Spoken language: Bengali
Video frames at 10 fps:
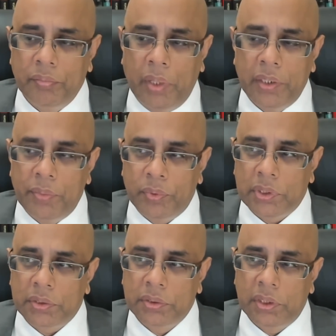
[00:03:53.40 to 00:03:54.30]
বাইডেন
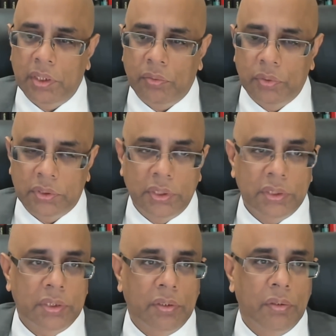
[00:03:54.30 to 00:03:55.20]
প্রশাসন যেটা করছেন
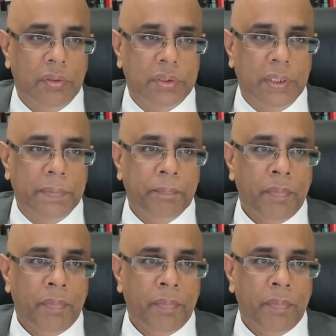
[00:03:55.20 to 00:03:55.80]
সেটা হলো যে